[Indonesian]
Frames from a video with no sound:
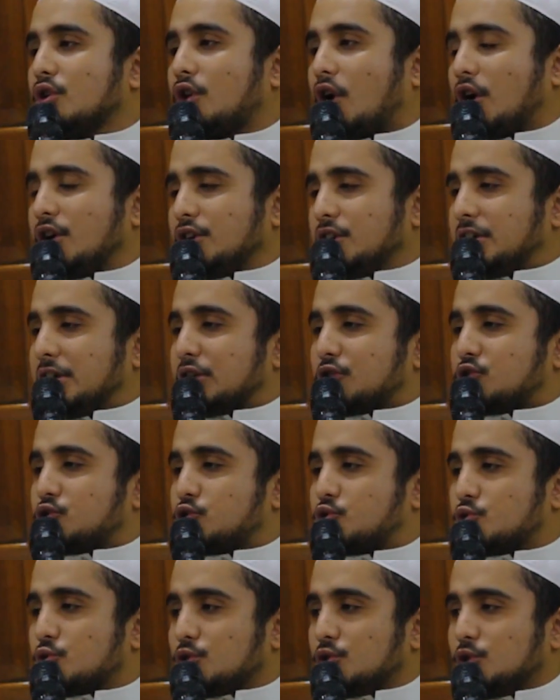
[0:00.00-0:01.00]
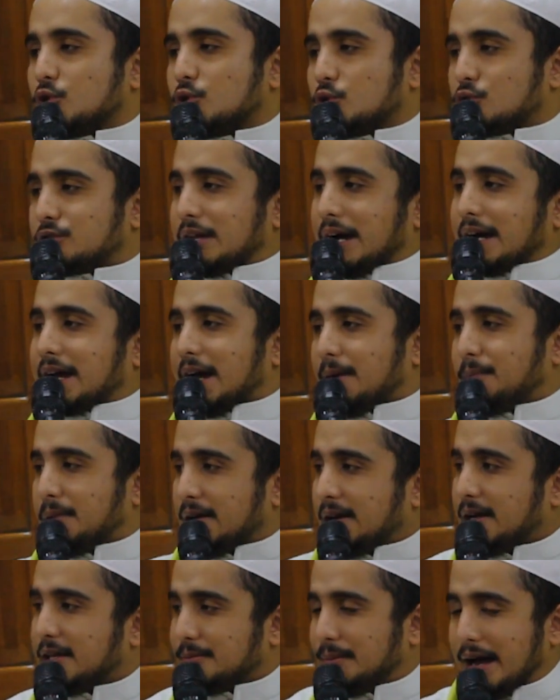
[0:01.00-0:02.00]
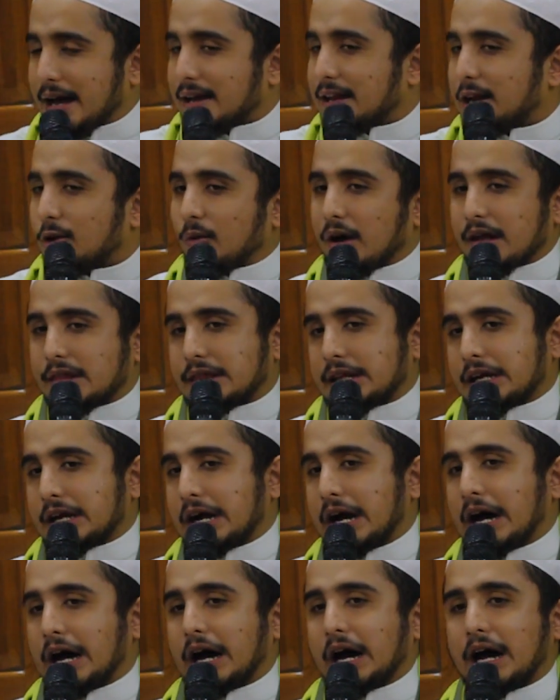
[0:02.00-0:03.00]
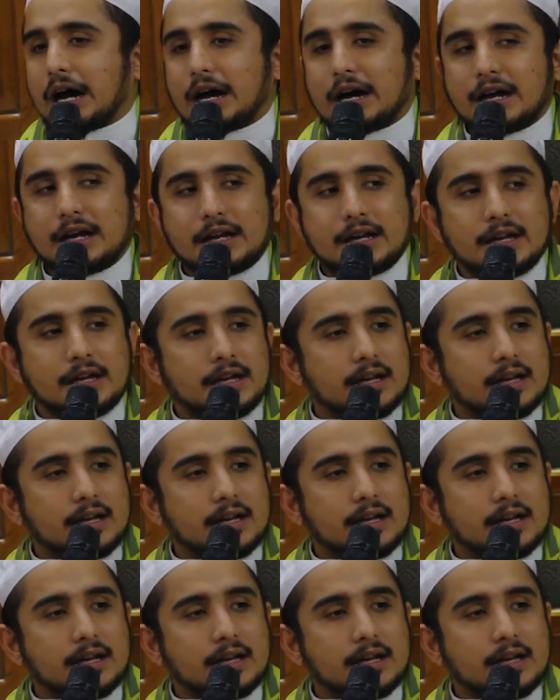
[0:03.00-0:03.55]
Qayyid suyudaka bil hibalil wathiqah.